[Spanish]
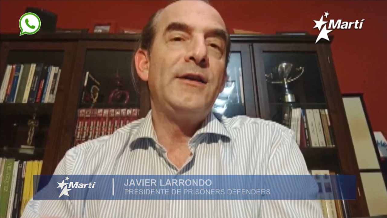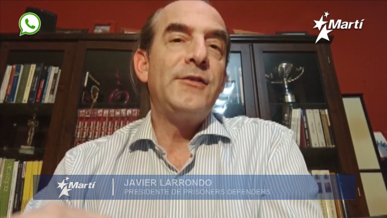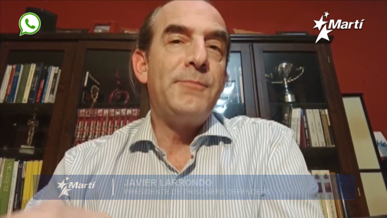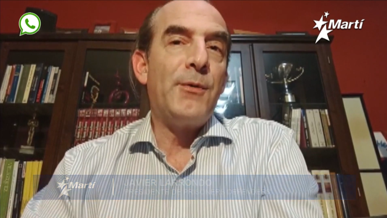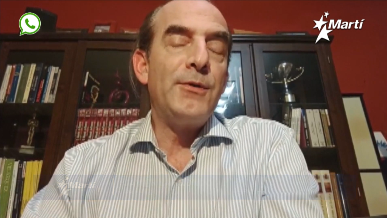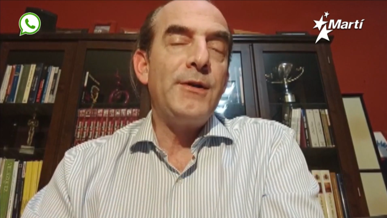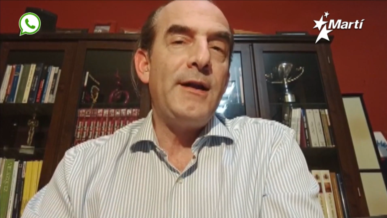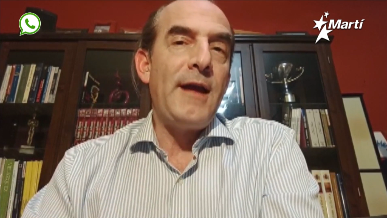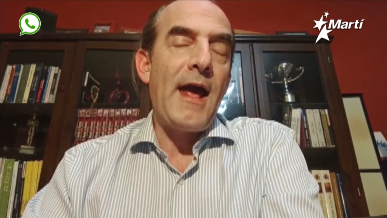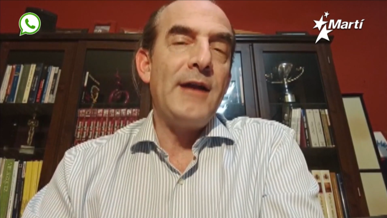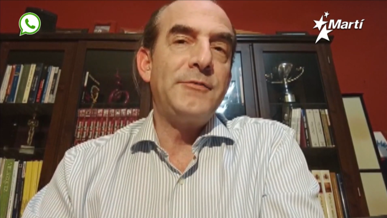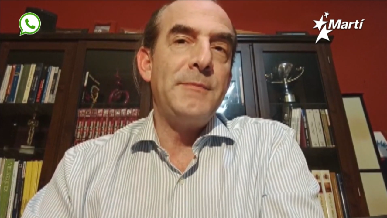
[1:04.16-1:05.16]
Export
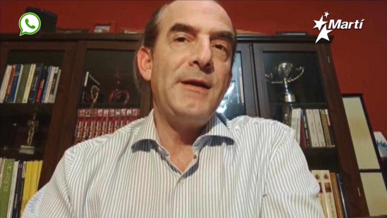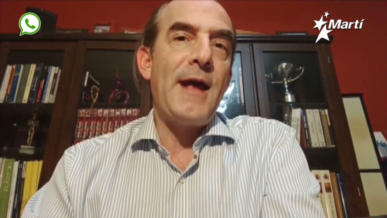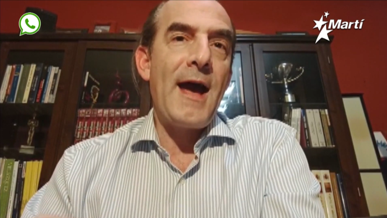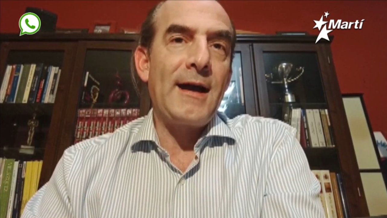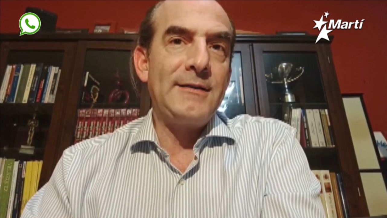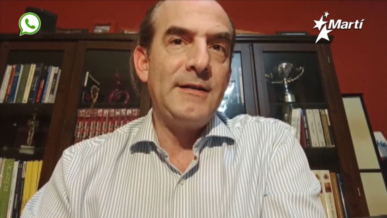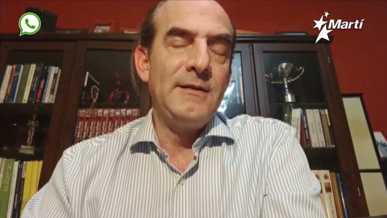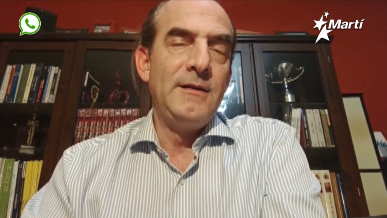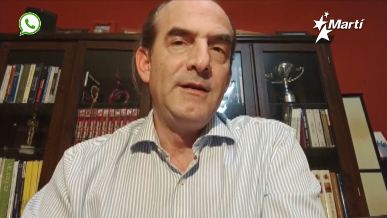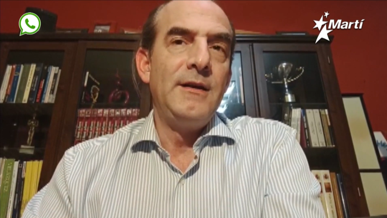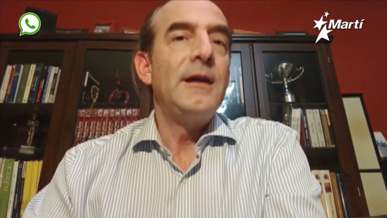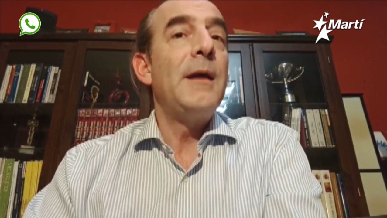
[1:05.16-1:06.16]
Enhancement Act,
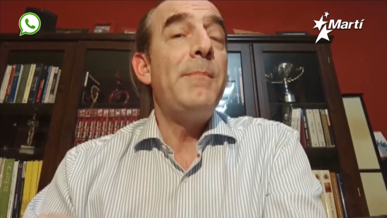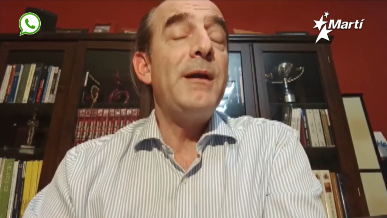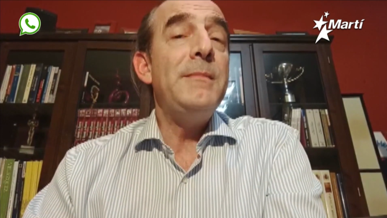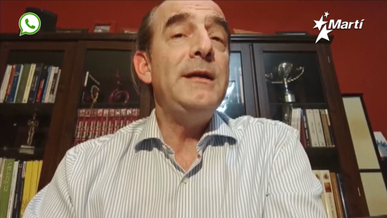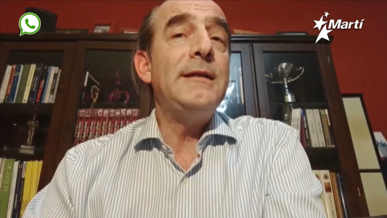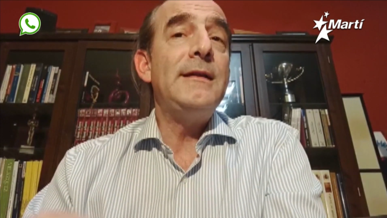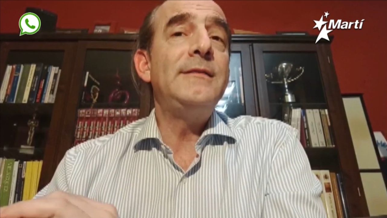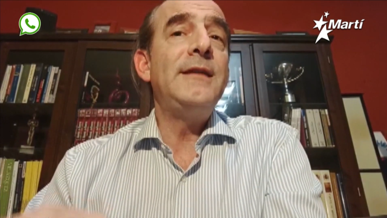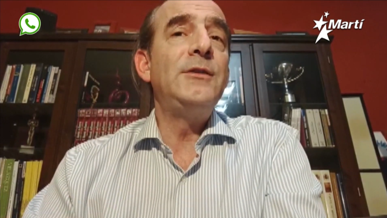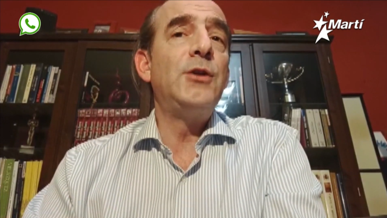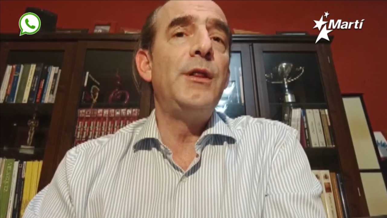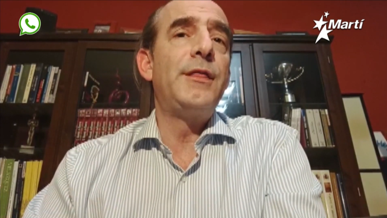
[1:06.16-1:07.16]
que permite
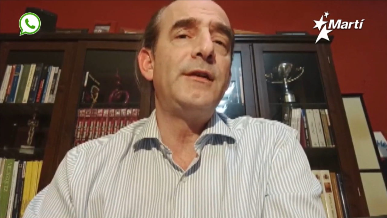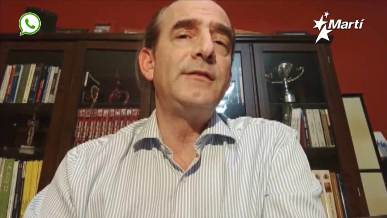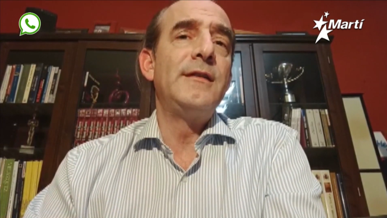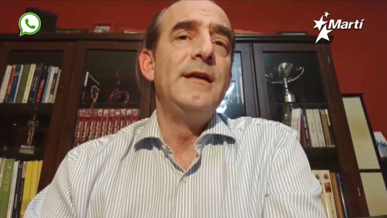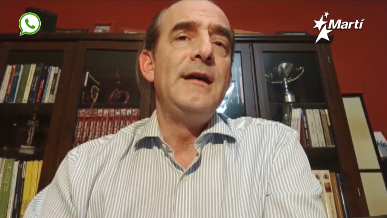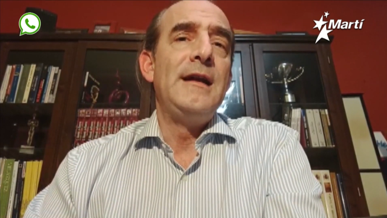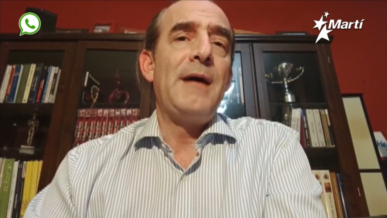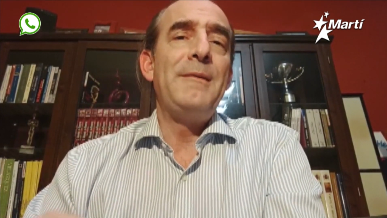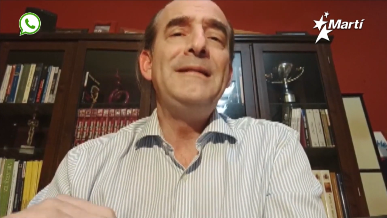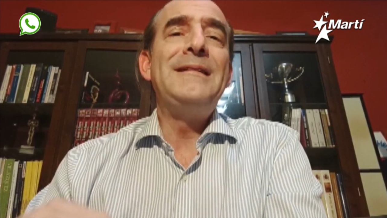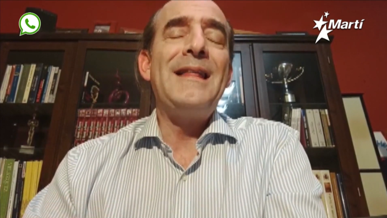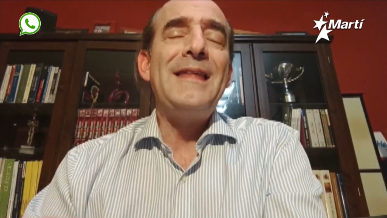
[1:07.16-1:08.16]
desde entonces la
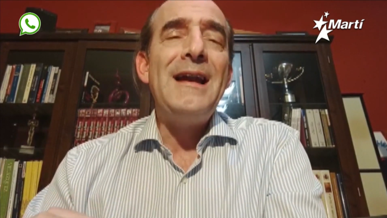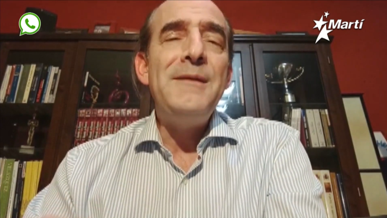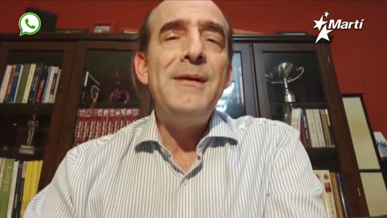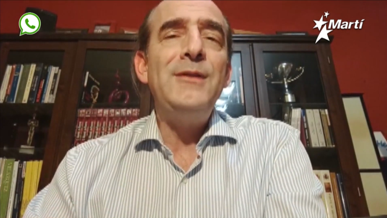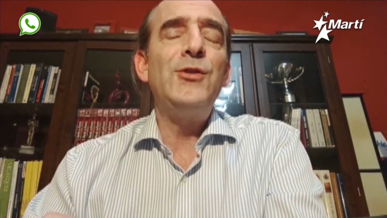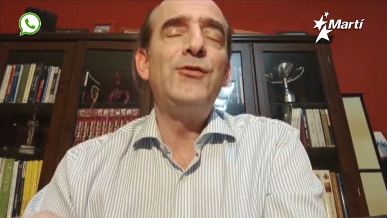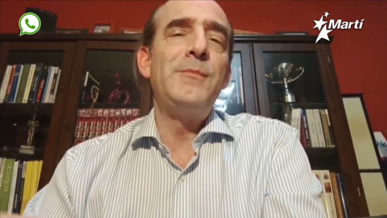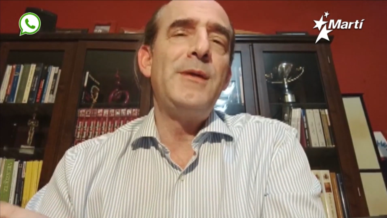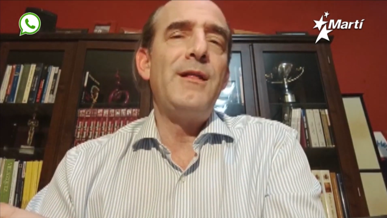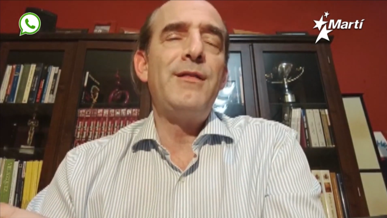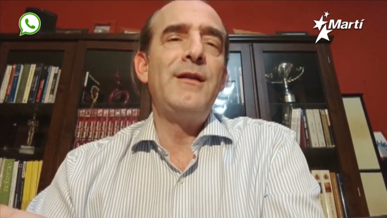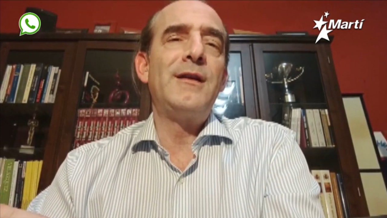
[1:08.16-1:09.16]
venta de alimentos y
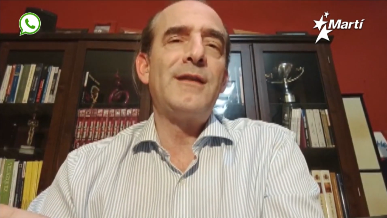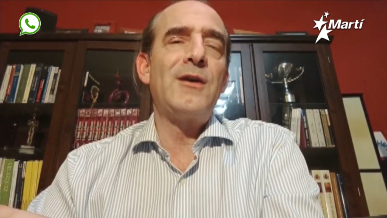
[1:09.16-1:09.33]
medicinas